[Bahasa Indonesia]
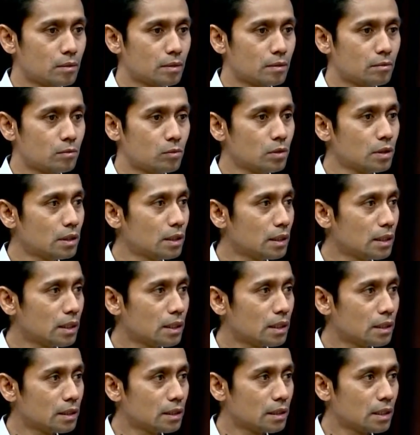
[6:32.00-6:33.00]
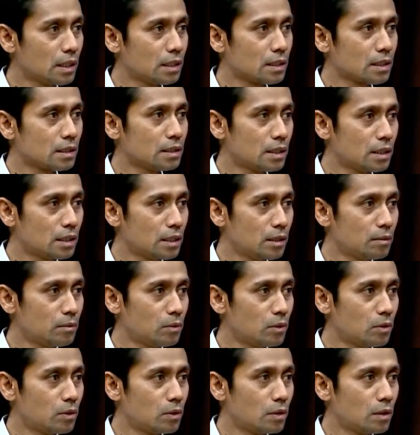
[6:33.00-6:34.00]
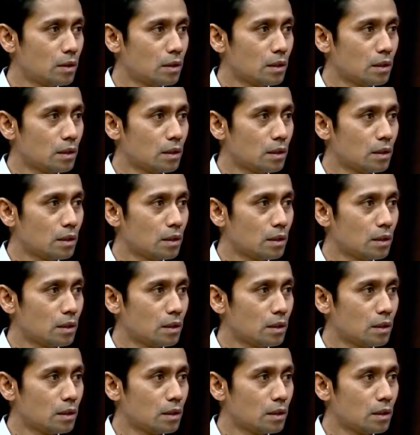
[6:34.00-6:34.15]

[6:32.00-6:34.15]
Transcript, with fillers: mungkin tidak tidak terjadi demo.